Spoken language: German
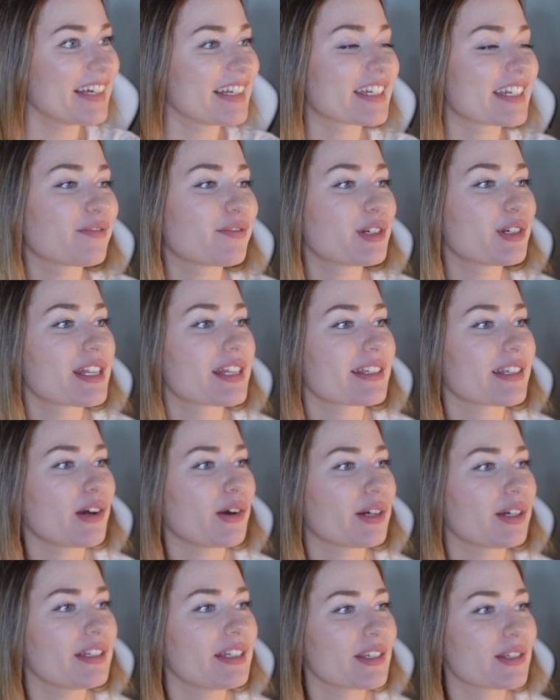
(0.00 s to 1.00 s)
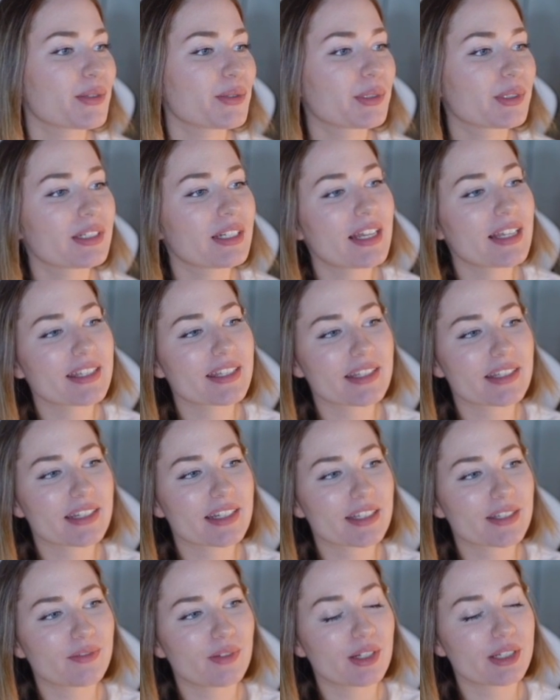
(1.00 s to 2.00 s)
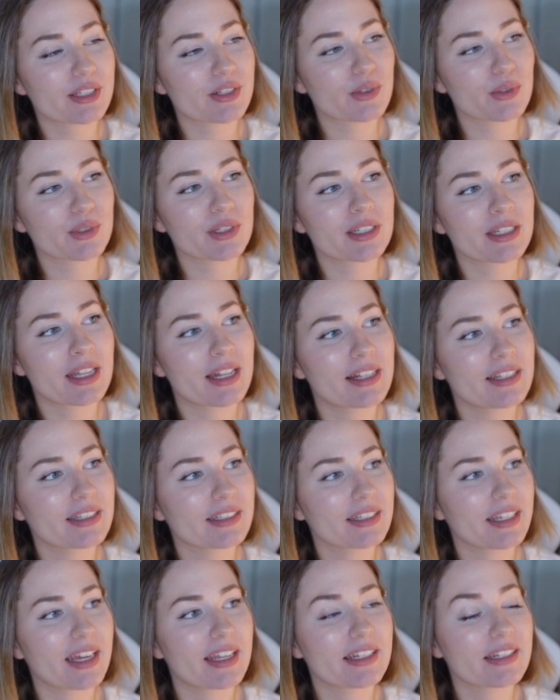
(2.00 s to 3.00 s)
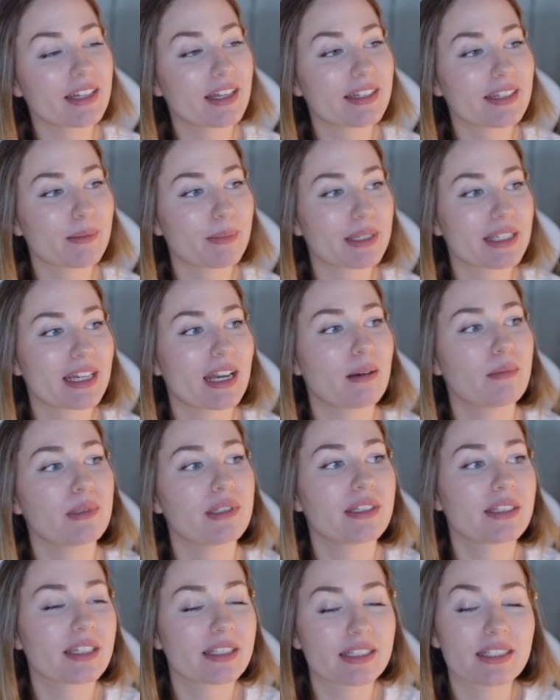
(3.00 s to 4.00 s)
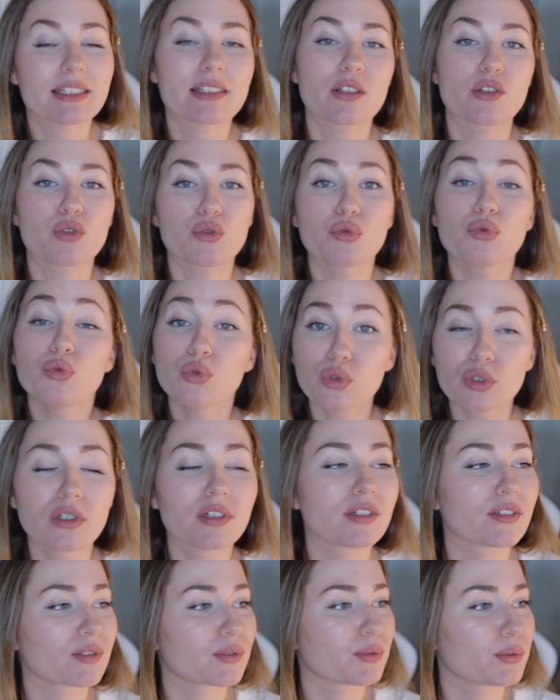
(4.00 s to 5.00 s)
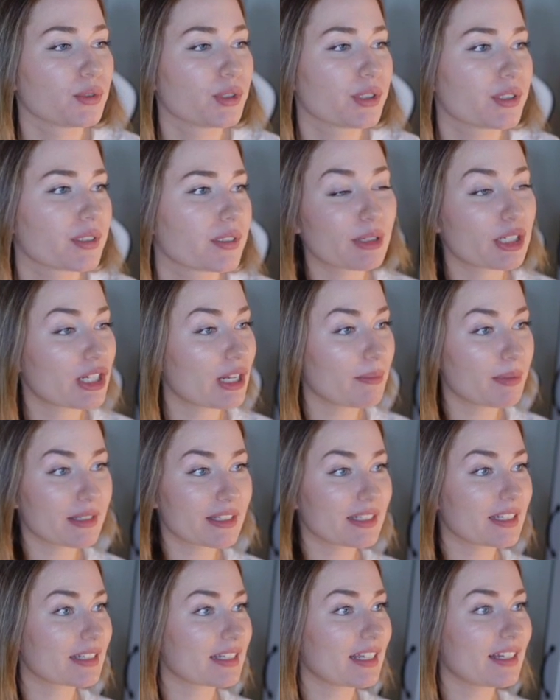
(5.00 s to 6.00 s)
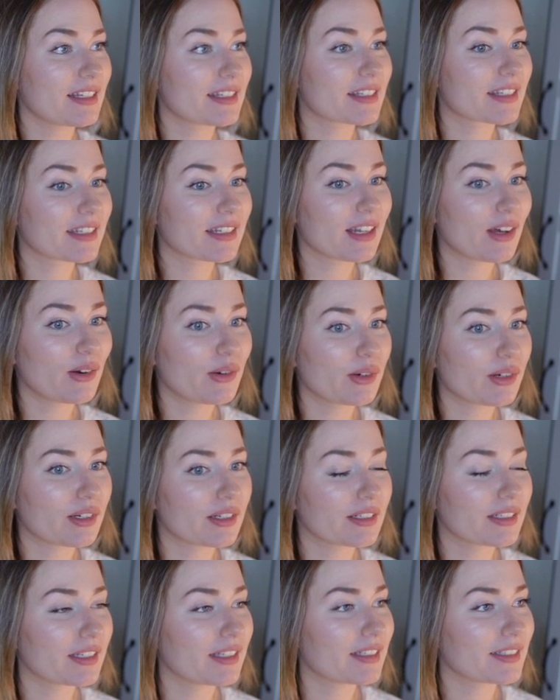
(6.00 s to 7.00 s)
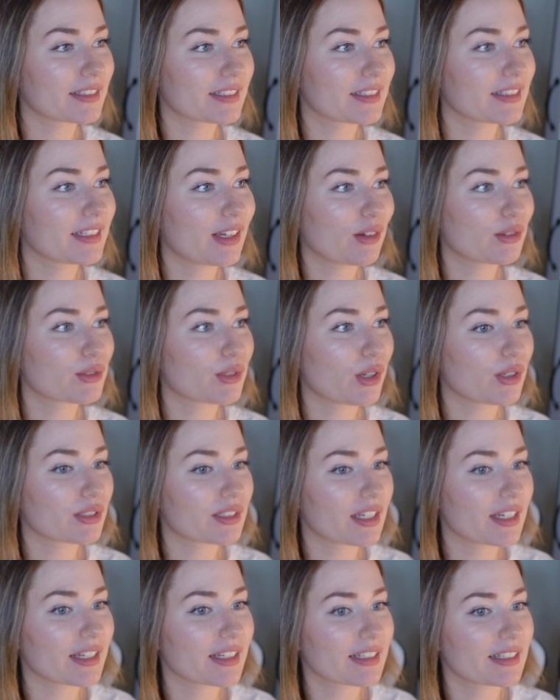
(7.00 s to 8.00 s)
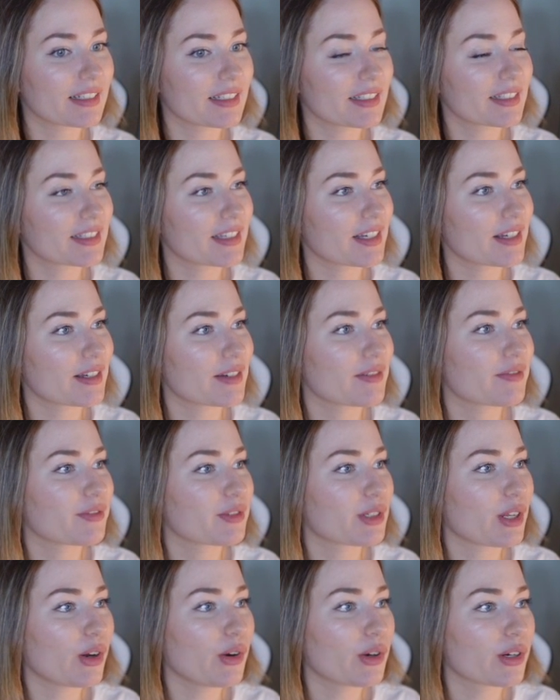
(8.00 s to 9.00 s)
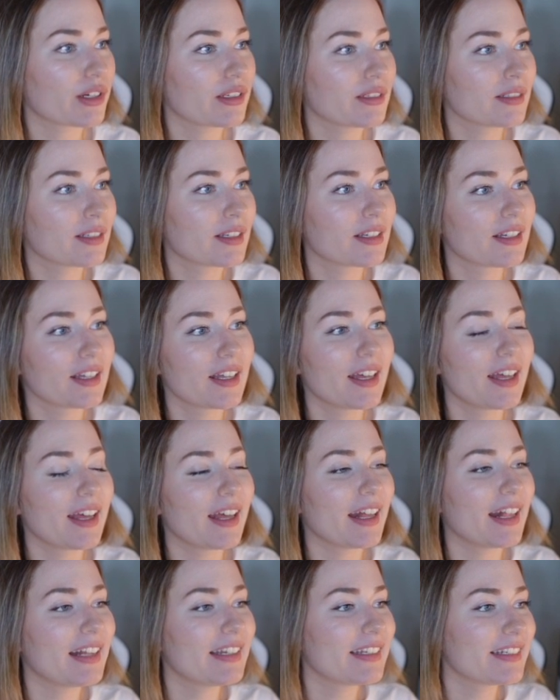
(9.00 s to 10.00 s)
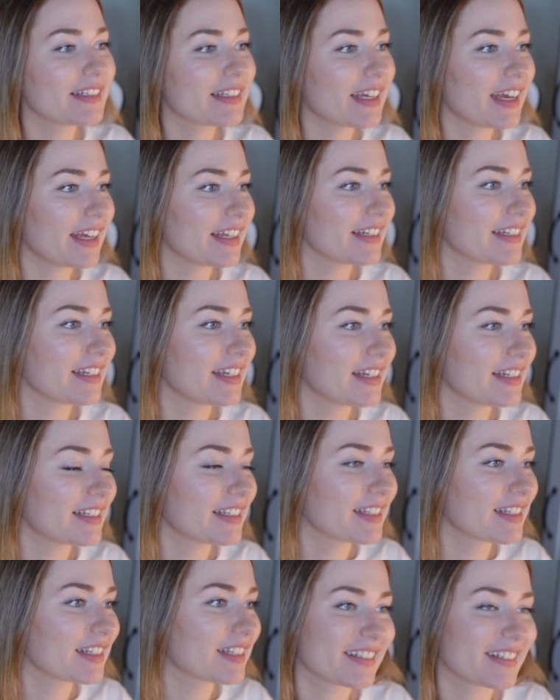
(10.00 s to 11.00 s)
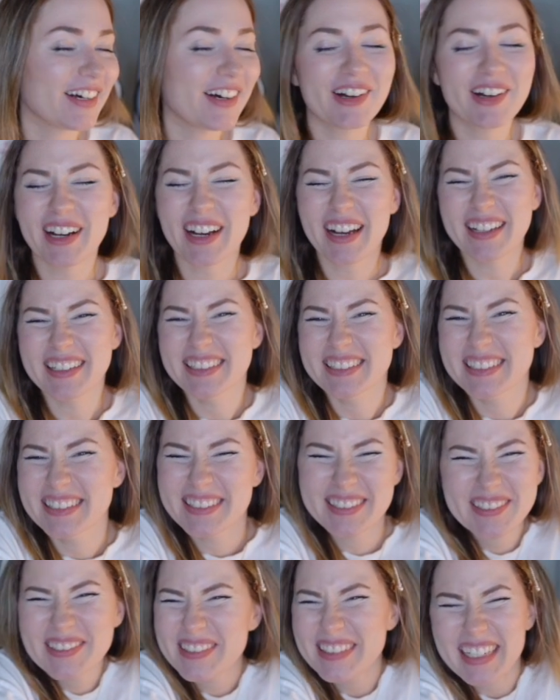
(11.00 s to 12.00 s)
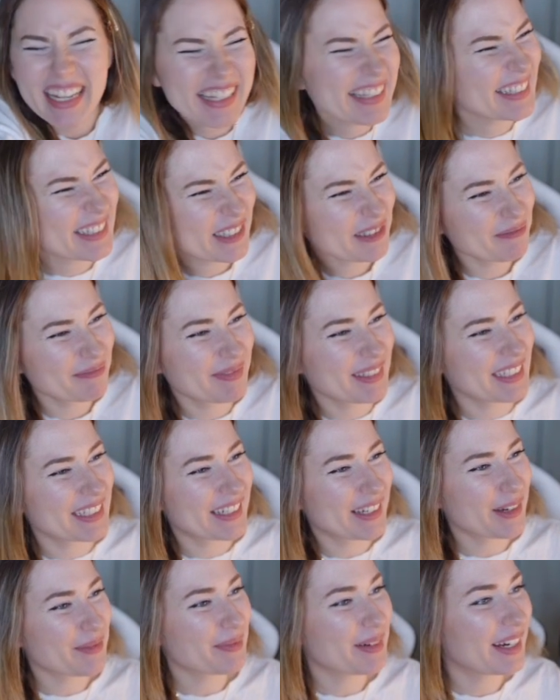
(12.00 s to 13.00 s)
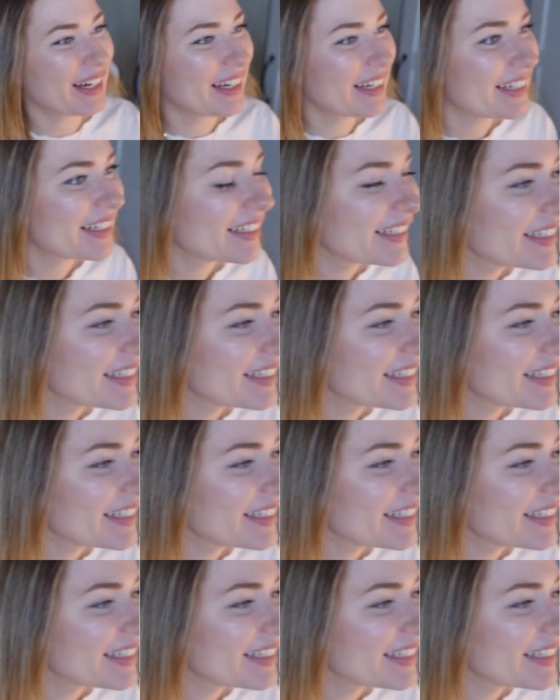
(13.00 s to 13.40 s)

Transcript: Da wird jetzt auch in der Suchenleiste das Wort schon in Heldin geändert, aber ich habe hier tatsächlich Hure gesucht. Bei Schlappe sieht das alles genau äh, genauso aus eigentlich. Äh, wird auch in Heldin geändert alle sind so nett zu mir immer.